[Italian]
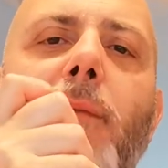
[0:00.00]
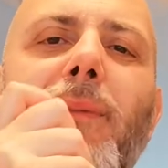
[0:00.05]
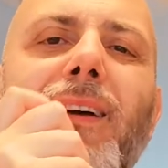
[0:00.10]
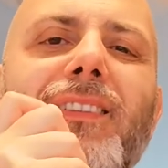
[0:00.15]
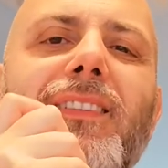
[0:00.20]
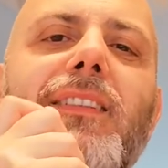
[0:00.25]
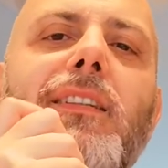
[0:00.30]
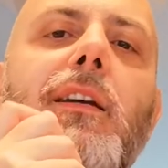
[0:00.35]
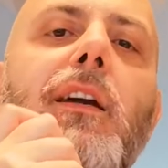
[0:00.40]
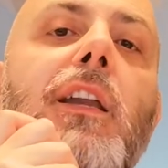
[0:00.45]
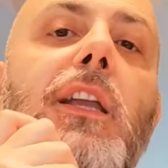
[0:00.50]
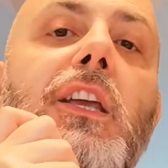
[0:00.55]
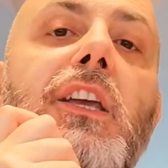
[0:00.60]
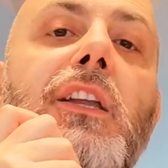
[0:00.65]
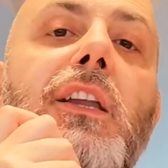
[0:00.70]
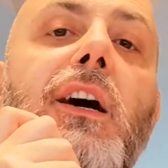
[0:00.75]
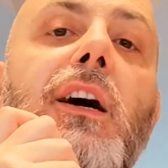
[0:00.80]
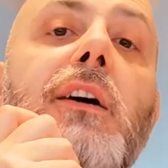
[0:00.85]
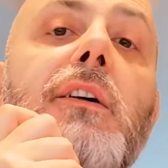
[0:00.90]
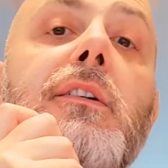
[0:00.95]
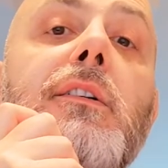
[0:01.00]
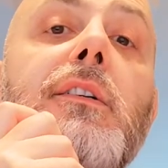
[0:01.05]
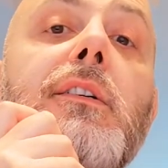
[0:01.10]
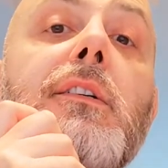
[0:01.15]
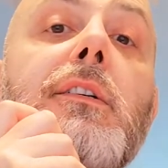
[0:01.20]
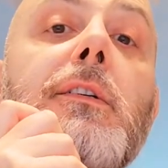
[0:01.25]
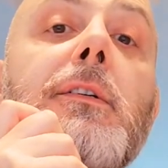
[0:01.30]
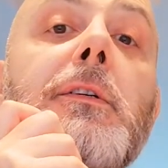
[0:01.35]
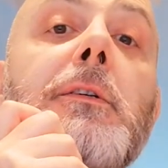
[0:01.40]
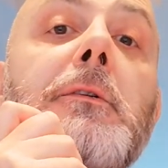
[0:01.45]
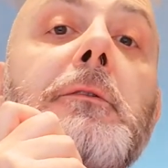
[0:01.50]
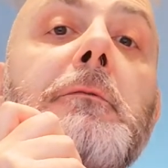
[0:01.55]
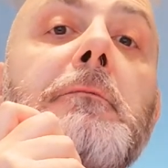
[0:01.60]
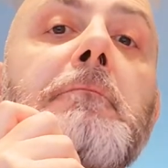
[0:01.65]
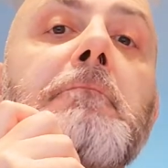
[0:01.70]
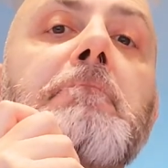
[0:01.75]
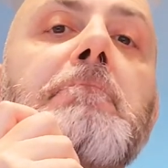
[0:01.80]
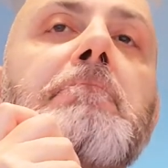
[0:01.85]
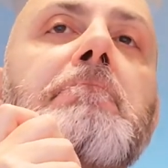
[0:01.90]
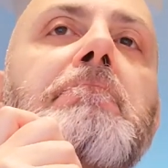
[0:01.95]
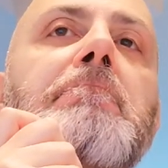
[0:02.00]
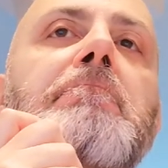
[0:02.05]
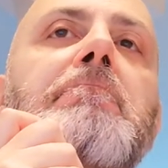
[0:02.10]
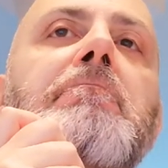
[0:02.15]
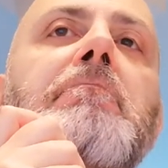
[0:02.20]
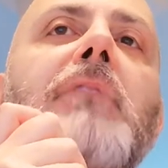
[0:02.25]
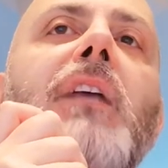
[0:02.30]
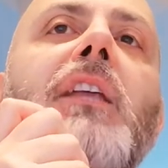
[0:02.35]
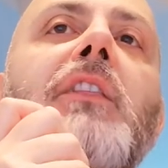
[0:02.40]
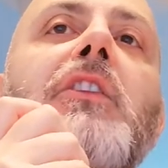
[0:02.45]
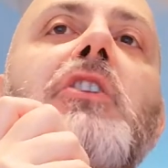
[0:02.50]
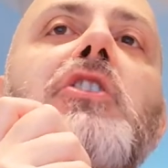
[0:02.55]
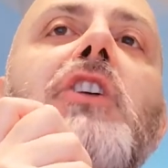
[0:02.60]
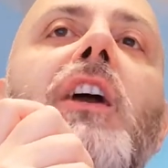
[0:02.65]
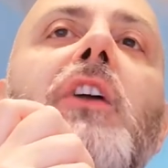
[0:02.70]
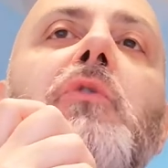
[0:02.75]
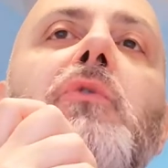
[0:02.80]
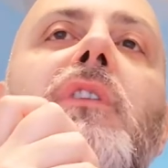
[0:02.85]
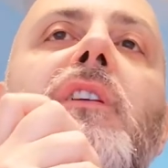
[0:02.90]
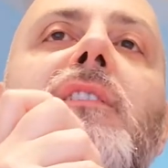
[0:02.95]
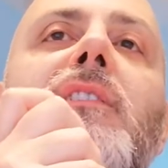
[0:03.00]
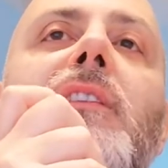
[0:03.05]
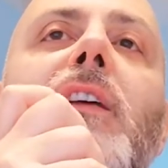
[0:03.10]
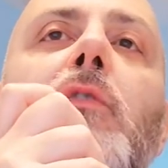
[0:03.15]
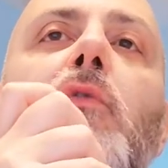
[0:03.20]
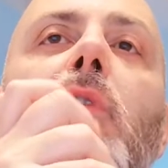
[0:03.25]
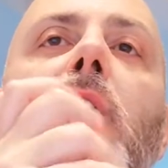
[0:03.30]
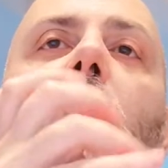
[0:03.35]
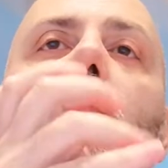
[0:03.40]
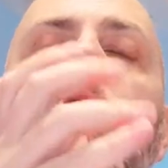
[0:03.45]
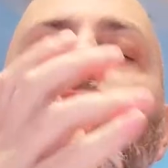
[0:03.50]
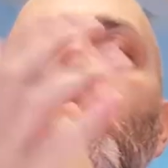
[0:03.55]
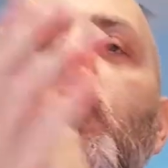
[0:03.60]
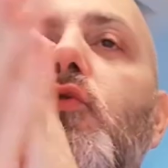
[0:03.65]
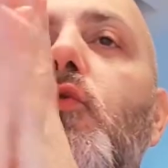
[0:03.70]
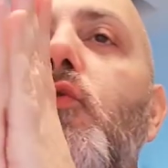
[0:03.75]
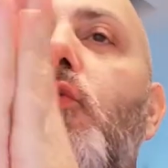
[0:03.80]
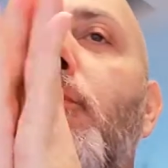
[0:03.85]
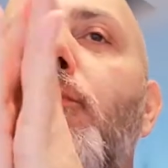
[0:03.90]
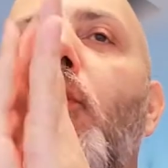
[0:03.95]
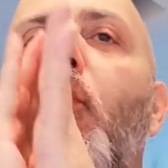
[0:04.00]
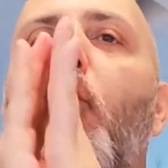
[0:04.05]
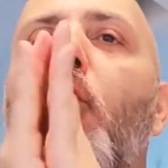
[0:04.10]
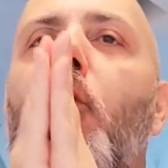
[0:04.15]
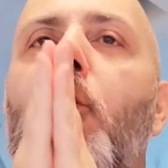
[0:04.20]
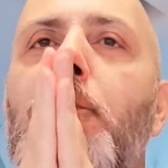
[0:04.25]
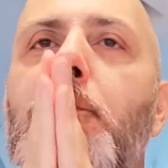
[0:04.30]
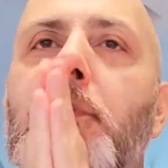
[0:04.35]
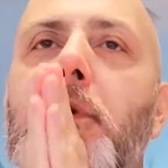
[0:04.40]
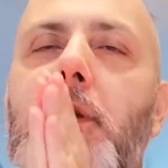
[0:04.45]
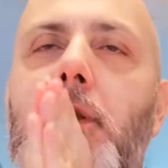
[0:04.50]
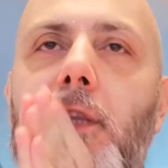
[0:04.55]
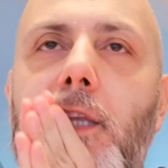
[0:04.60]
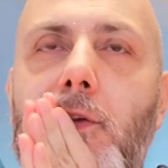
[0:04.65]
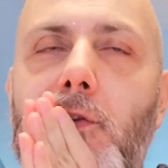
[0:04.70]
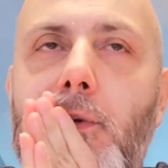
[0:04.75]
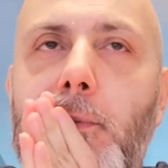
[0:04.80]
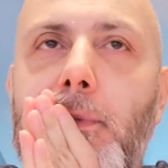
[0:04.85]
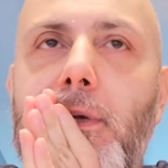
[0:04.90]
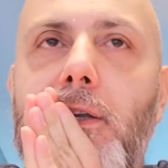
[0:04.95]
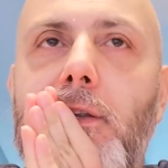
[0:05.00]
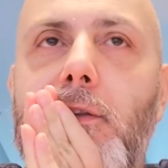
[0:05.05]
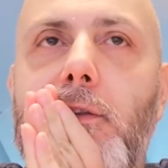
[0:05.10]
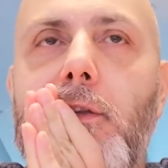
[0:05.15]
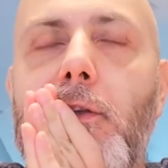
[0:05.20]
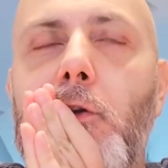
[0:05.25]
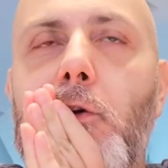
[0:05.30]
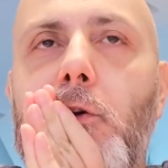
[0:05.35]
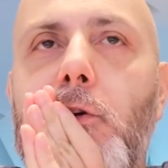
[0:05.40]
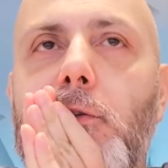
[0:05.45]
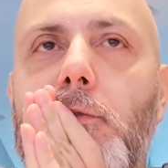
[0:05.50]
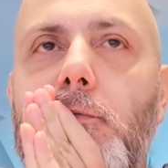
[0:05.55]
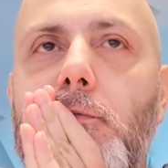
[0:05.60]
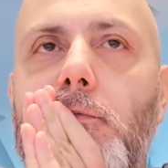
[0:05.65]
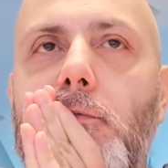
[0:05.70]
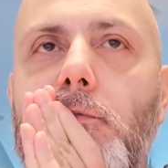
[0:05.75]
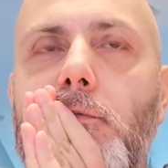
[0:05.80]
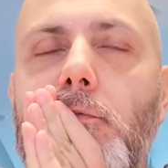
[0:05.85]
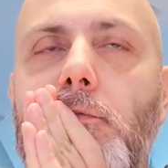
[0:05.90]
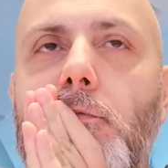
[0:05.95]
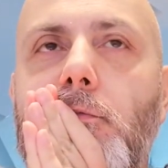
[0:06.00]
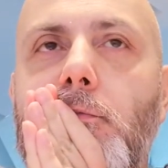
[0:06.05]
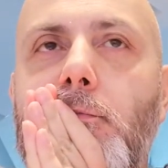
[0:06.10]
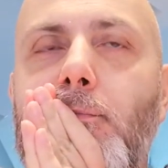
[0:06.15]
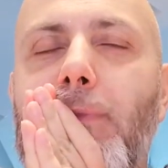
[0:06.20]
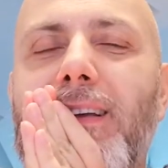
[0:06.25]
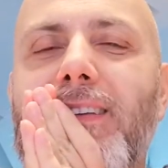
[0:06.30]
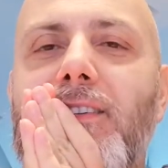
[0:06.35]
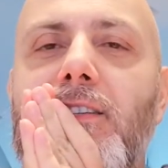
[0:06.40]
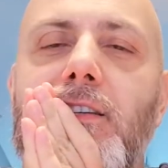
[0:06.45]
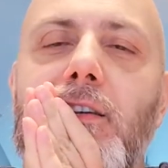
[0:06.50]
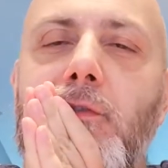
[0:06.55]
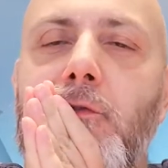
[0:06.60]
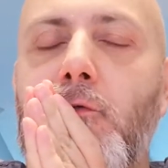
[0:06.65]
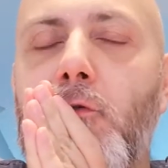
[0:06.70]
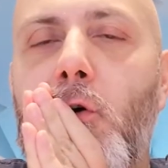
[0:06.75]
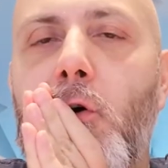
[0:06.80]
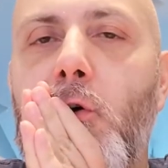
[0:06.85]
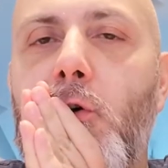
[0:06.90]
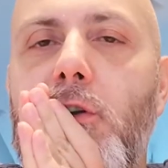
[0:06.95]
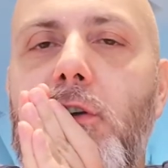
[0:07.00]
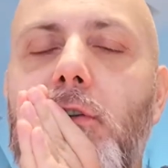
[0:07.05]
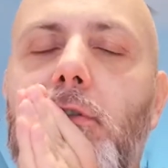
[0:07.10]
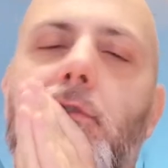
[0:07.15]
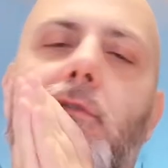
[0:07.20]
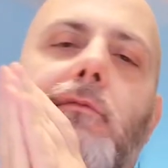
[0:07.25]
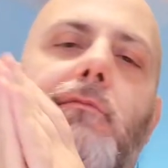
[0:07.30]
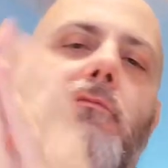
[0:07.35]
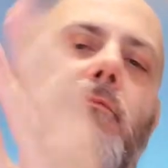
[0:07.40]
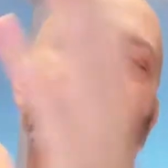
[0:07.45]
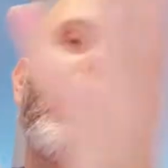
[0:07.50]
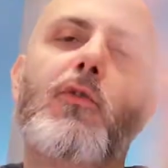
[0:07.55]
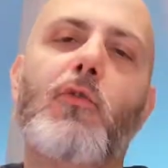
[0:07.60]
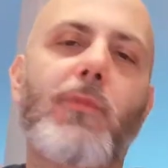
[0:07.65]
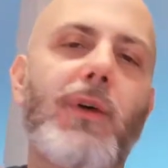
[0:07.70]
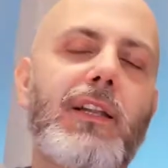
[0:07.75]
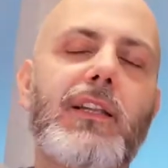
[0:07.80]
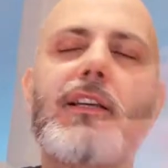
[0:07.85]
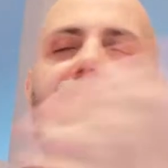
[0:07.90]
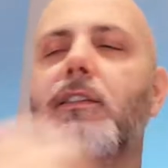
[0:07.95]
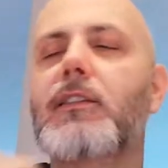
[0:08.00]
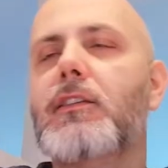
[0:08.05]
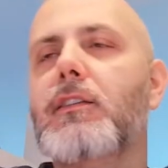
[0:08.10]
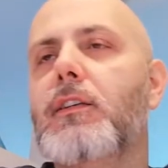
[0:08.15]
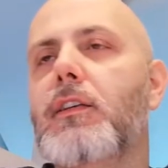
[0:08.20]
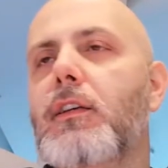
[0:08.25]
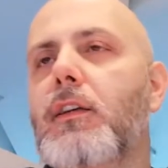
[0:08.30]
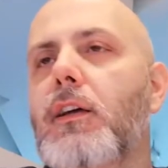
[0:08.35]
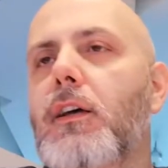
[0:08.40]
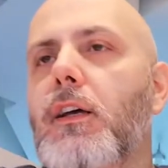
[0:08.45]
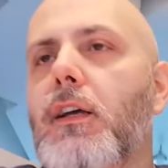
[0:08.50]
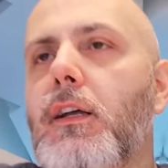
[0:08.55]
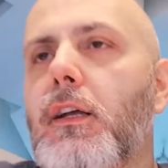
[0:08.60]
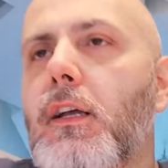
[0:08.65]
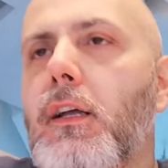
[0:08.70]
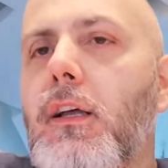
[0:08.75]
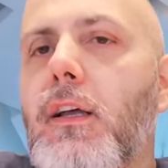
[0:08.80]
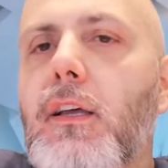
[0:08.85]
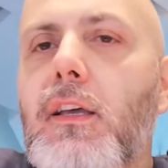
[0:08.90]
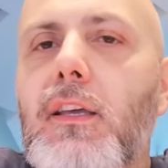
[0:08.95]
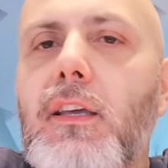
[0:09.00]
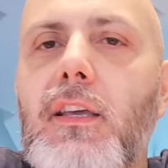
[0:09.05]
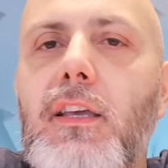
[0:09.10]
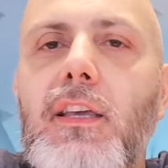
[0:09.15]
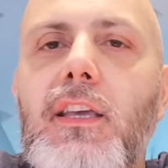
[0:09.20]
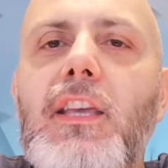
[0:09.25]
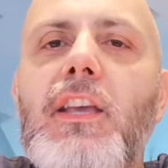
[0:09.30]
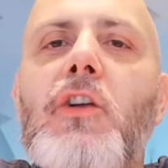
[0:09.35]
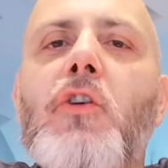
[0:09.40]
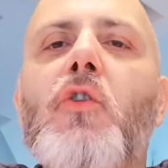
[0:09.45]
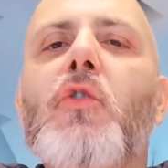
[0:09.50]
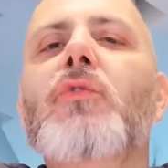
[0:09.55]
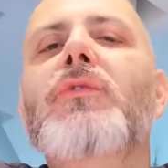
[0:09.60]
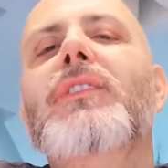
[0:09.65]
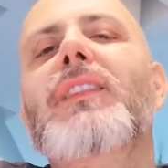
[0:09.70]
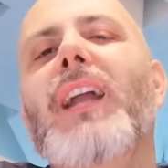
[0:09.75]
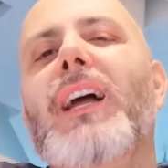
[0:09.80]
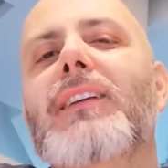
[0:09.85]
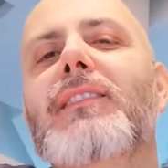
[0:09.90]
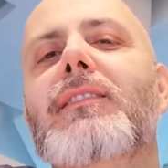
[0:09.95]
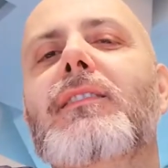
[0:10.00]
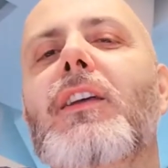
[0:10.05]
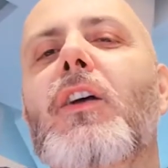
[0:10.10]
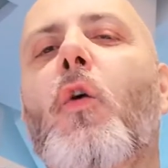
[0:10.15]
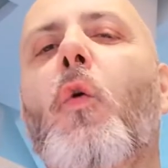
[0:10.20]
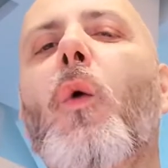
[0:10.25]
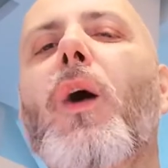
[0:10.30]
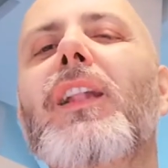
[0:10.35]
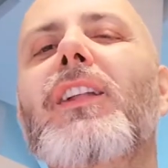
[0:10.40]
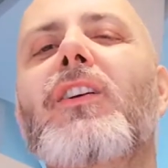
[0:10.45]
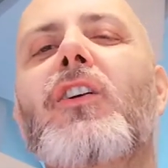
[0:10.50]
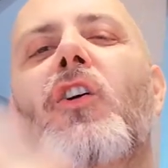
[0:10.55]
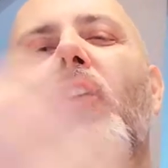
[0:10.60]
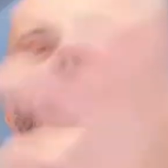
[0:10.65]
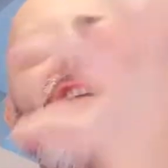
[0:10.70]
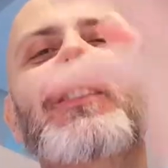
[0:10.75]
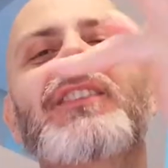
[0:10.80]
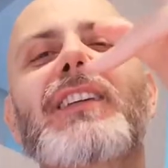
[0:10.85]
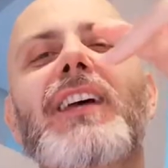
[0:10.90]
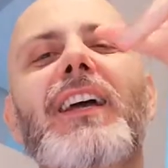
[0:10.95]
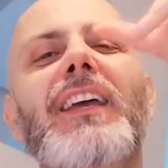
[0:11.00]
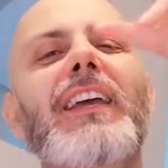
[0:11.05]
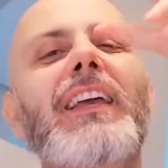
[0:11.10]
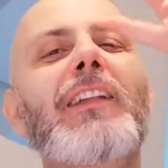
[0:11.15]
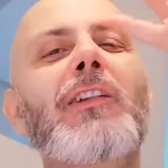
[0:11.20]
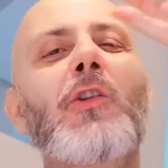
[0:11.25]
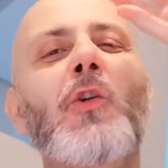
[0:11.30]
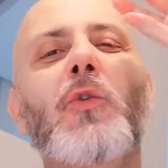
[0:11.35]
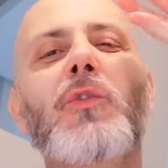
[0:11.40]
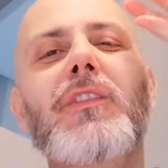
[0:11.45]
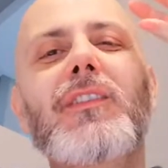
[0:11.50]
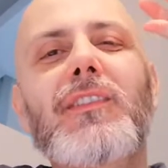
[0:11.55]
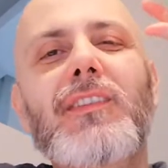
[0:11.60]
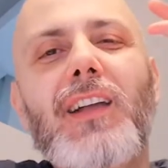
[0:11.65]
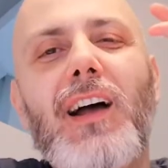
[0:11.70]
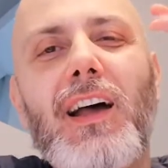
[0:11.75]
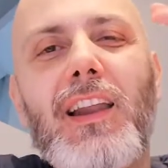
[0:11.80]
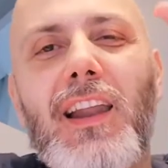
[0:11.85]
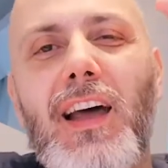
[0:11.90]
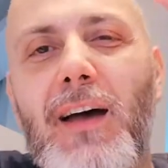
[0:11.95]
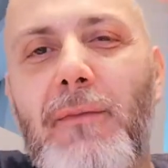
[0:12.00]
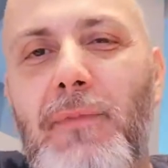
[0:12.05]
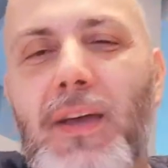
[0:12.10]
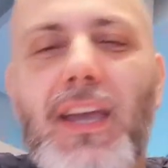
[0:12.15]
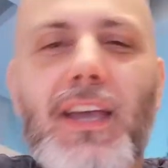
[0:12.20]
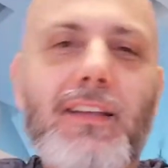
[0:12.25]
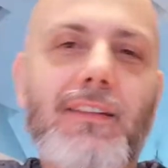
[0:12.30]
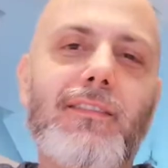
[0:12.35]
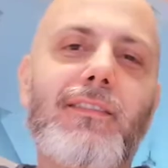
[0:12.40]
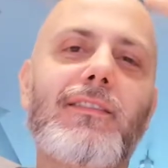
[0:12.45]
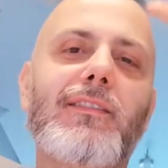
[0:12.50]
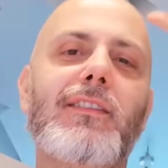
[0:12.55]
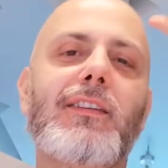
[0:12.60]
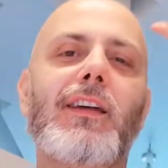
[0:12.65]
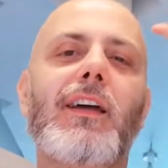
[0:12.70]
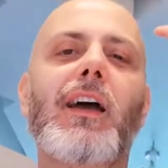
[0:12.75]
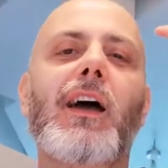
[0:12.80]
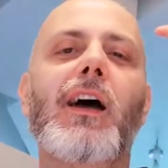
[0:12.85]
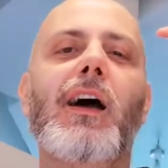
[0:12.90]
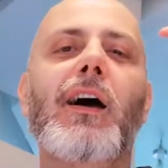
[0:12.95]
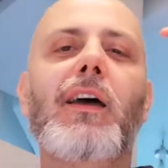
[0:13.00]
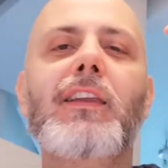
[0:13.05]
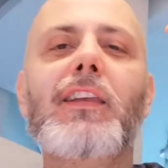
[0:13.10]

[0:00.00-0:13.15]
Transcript: la mascherina. E dice che non è stato riconosciuto. Mo' obiettivamente, no? ma se voi romanisti incontraste qualcosa che lontanamente